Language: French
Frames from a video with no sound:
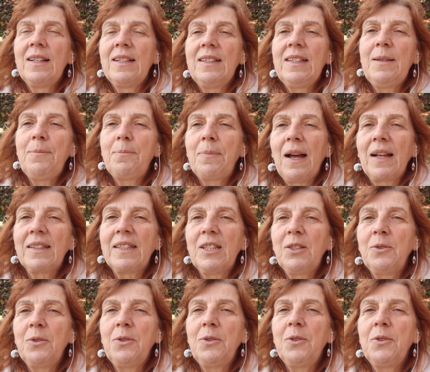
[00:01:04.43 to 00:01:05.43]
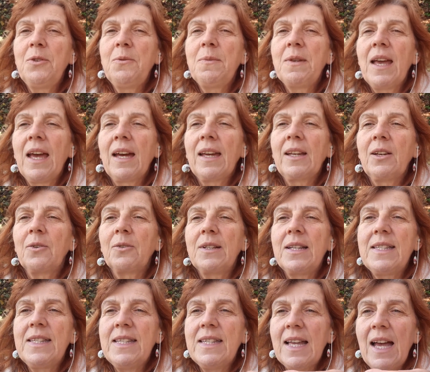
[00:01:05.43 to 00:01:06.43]
les particules de lumière et qu'on
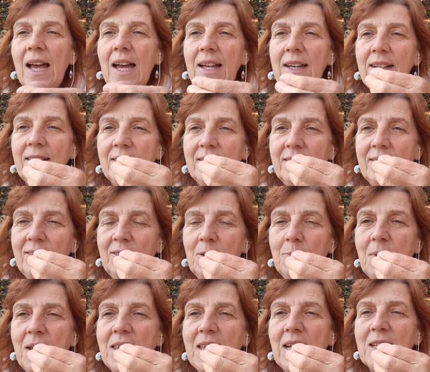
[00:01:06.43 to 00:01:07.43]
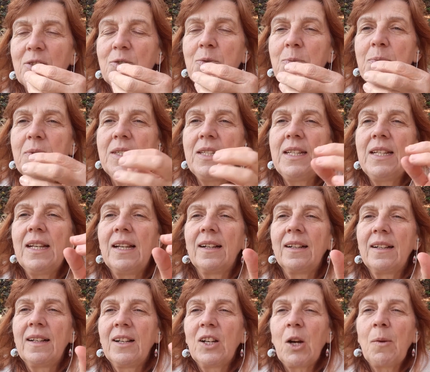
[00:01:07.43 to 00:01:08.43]
les inhale de manière subtile,
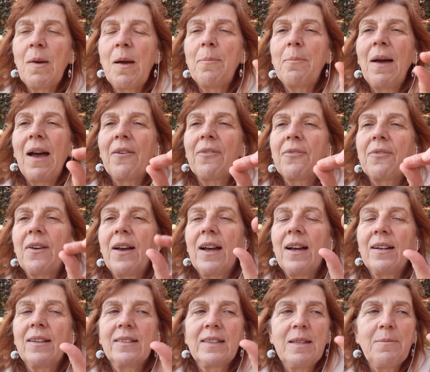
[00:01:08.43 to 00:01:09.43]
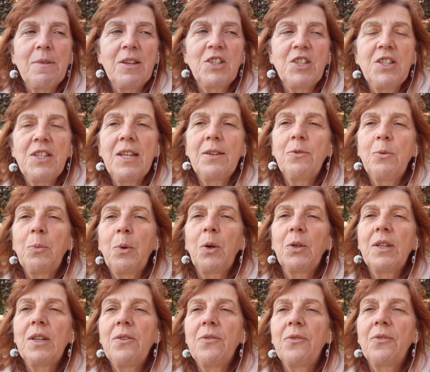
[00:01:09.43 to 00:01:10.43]
comme un parfum, imaginez que vous
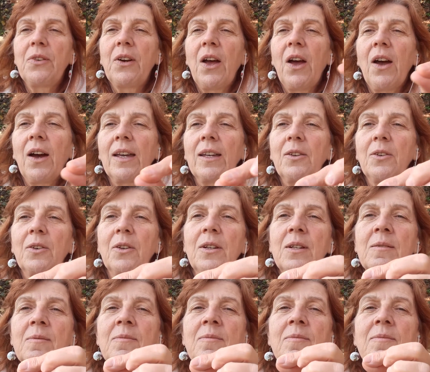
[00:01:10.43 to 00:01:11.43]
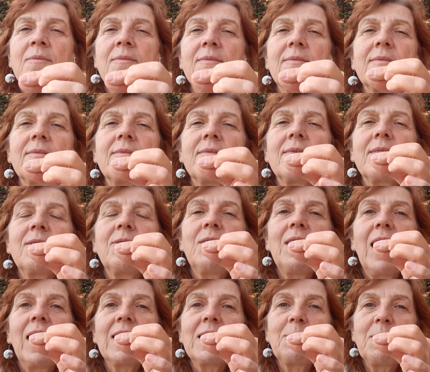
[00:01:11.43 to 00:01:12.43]
prenez une fleur et que vous
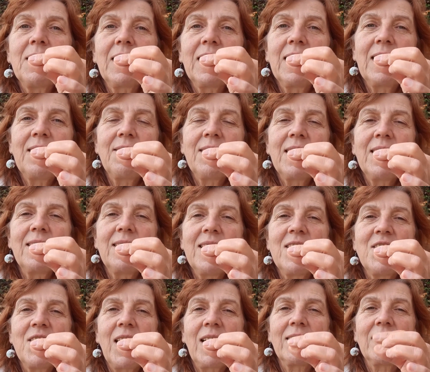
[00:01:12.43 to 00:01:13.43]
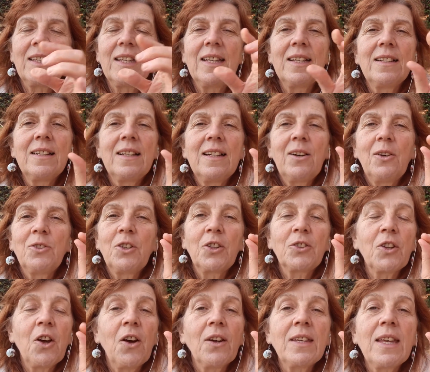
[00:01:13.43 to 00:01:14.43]
la respirez avec légèreté, on
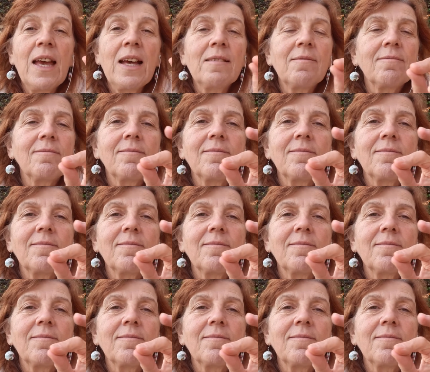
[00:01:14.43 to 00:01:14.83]
n'entend rien,